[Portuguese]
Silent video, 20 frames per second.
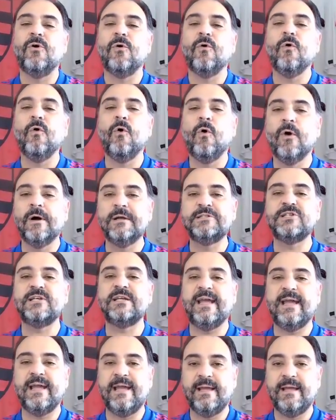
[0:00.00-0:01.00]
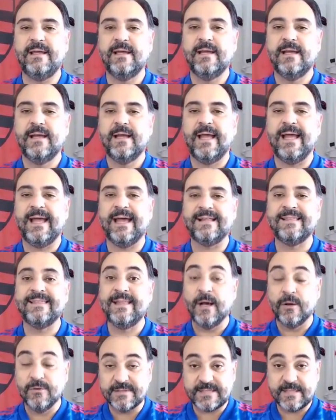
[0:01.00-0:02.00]
o Rodinei é,
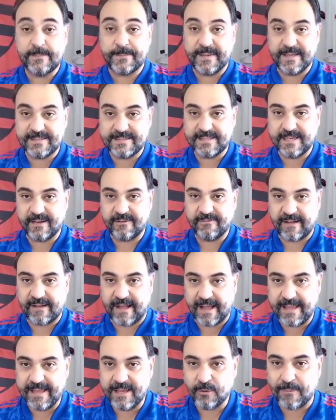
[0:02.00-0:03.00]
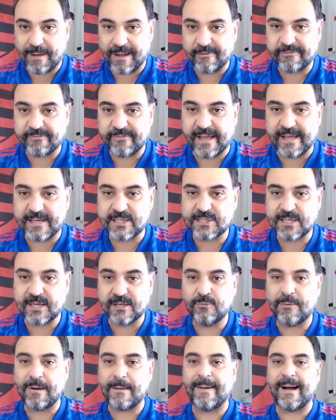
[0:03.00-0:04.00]
não se preservar em uma festa,
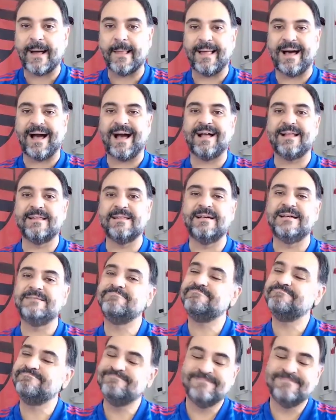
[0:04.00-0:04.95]
numa balada,